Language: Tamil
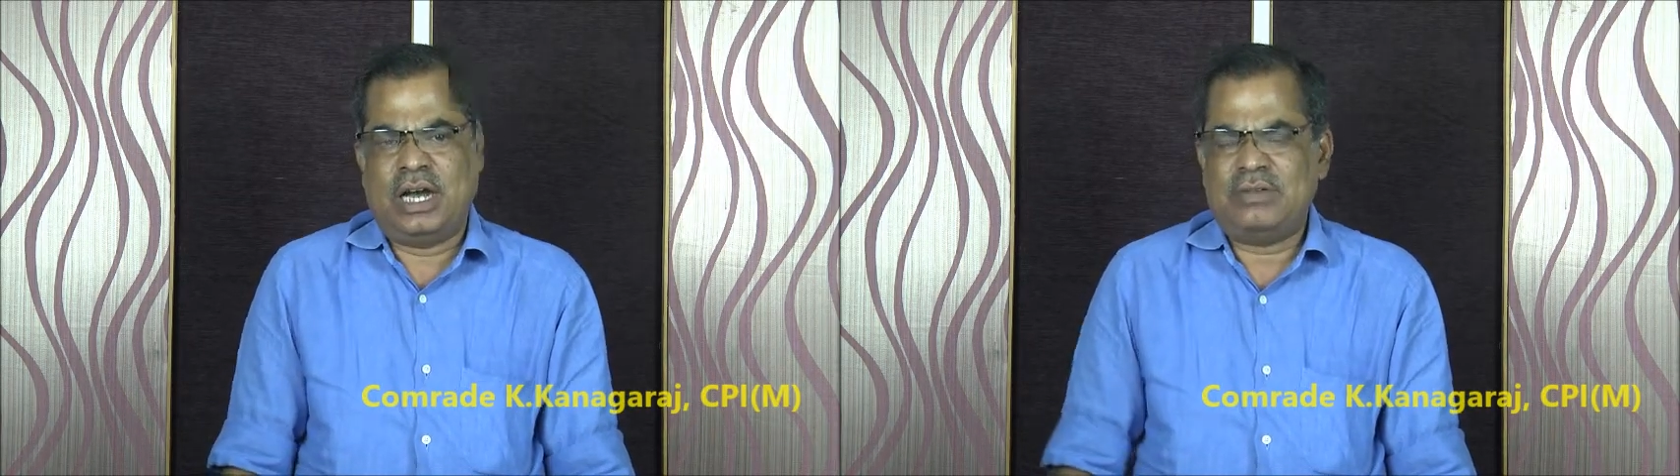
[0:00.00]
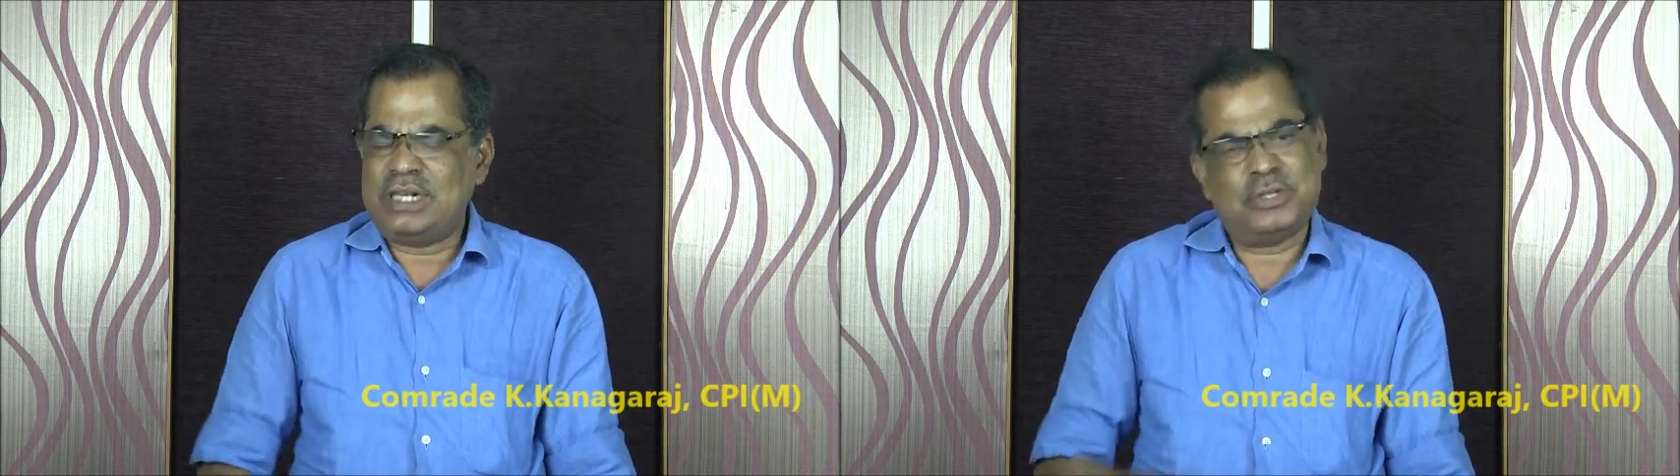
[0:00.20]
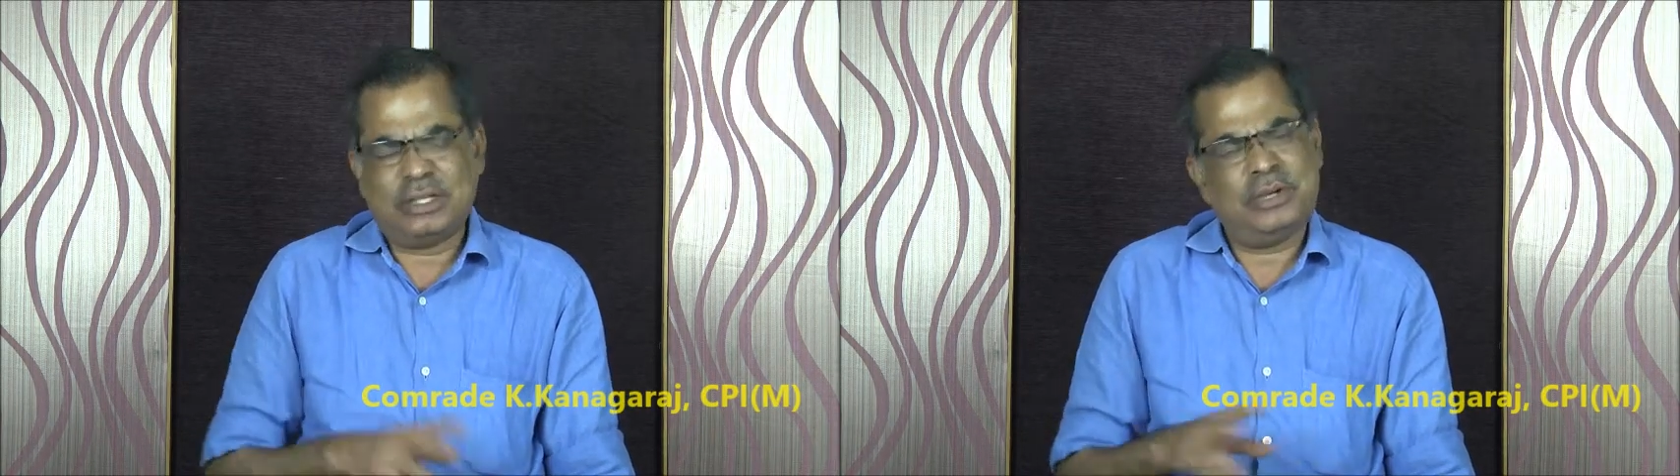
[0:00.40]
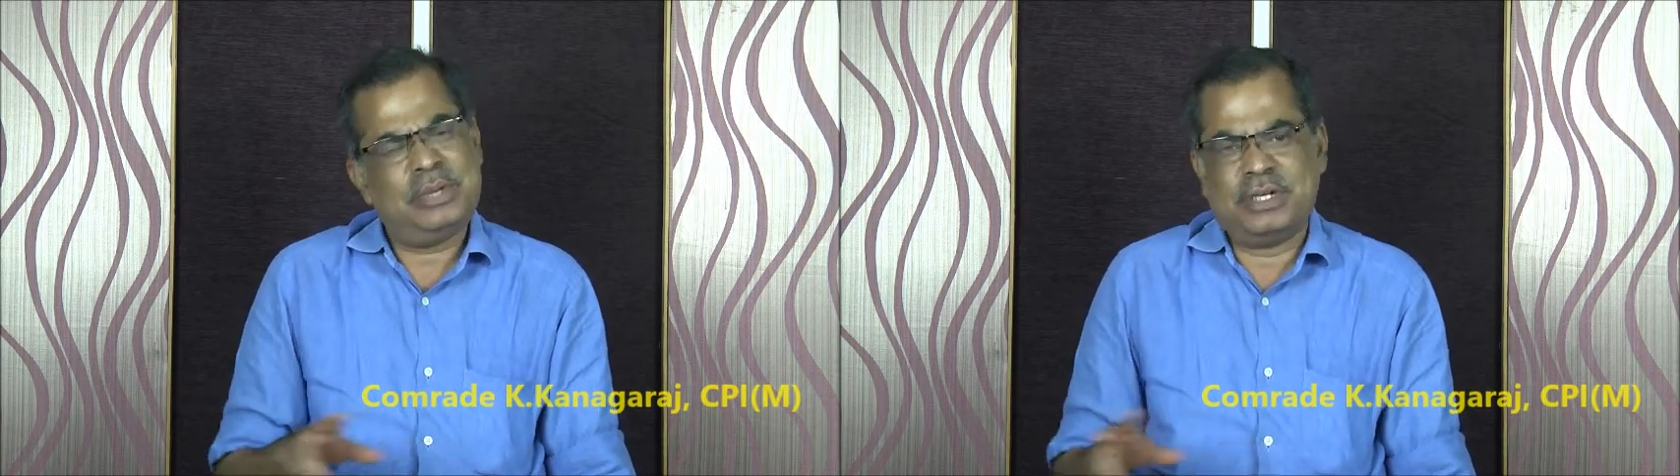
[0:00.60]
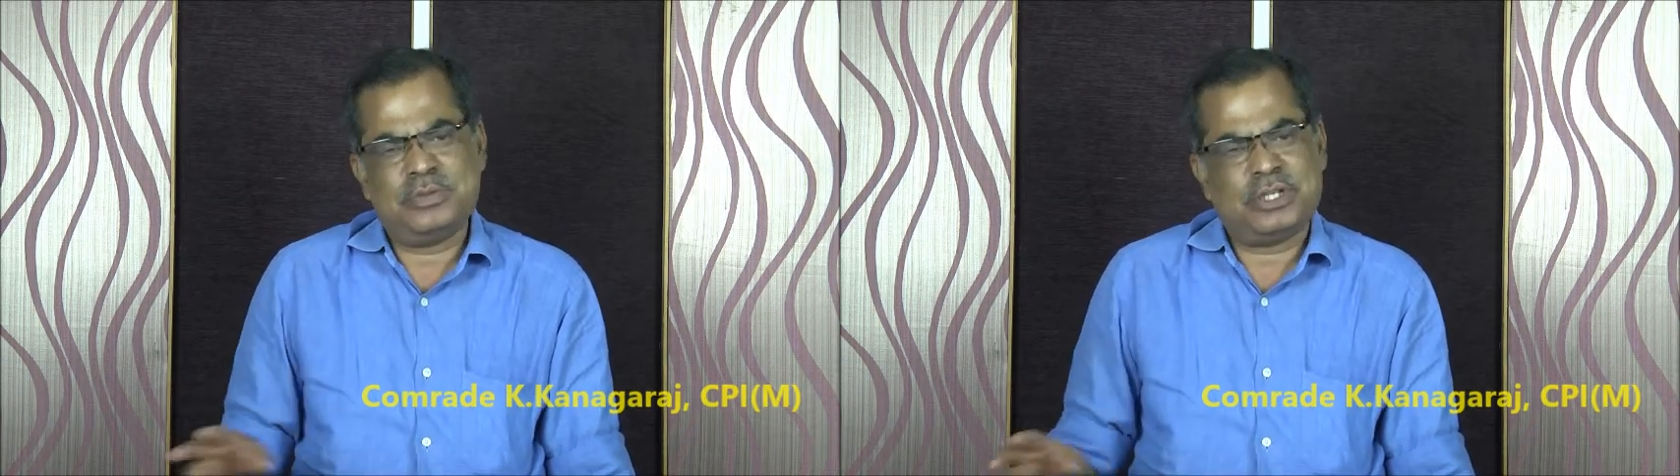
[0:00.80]
அவர்கள் அத்தனை
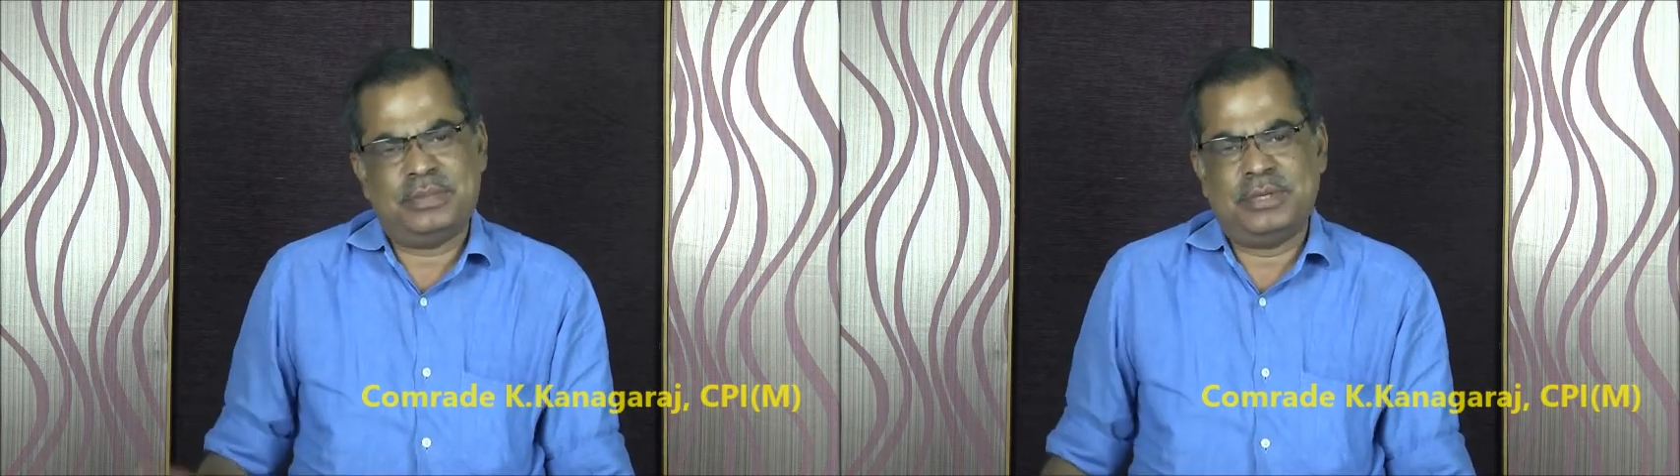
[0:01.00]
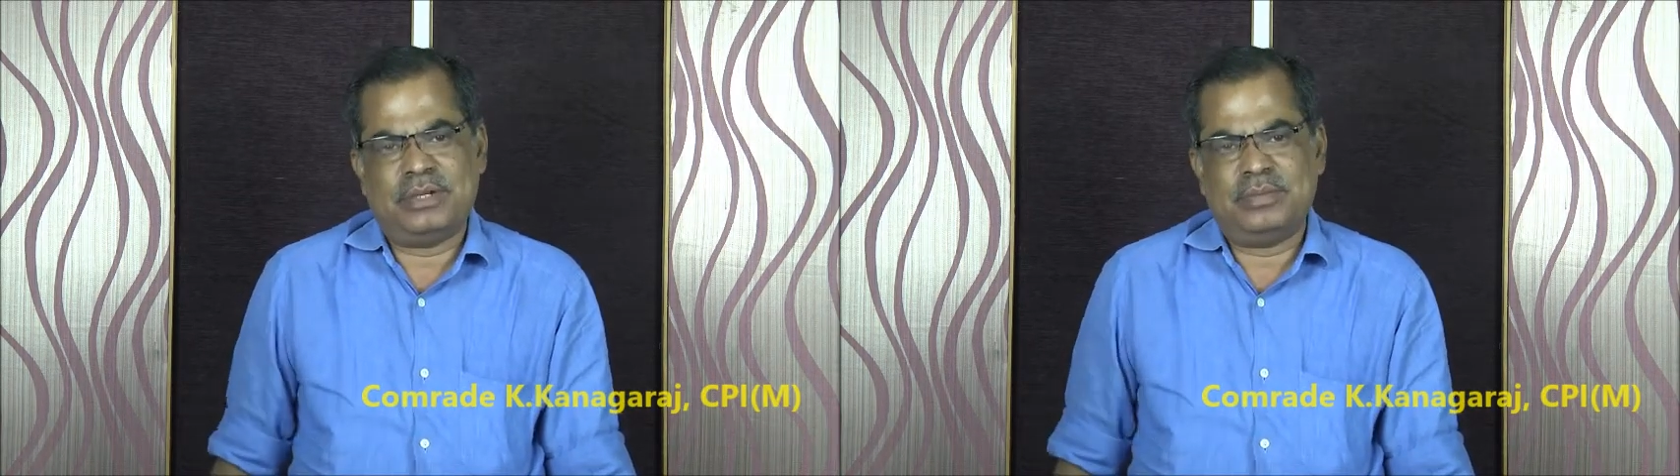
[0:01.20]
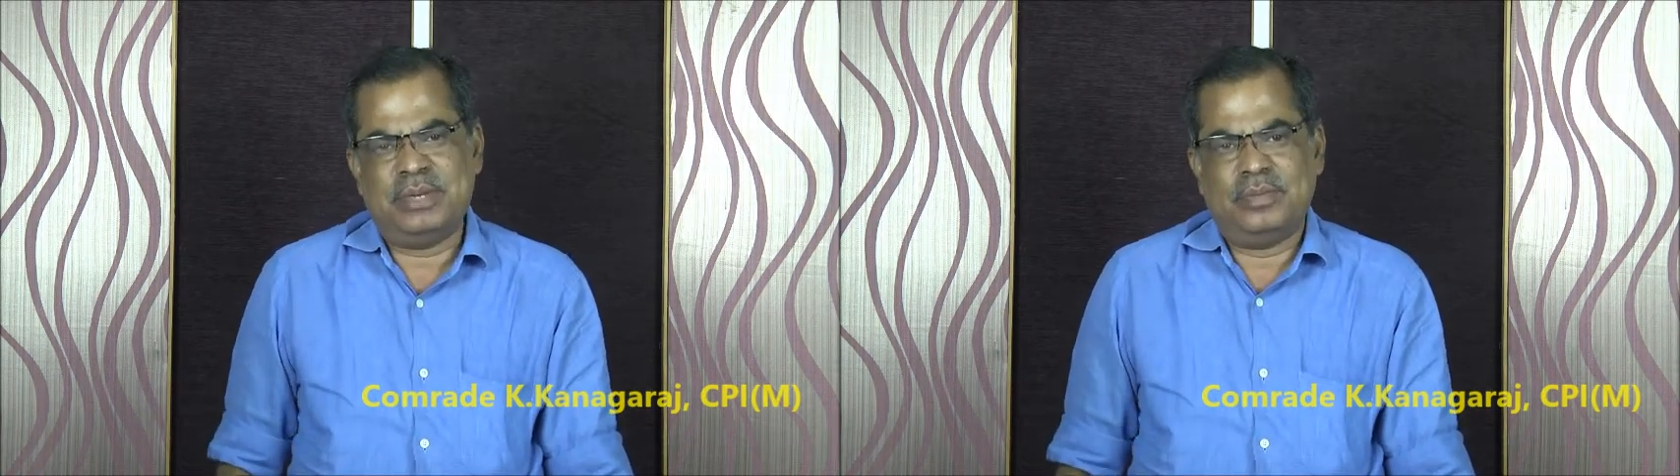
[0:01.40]
பேரும் முஸ்லீம்கள்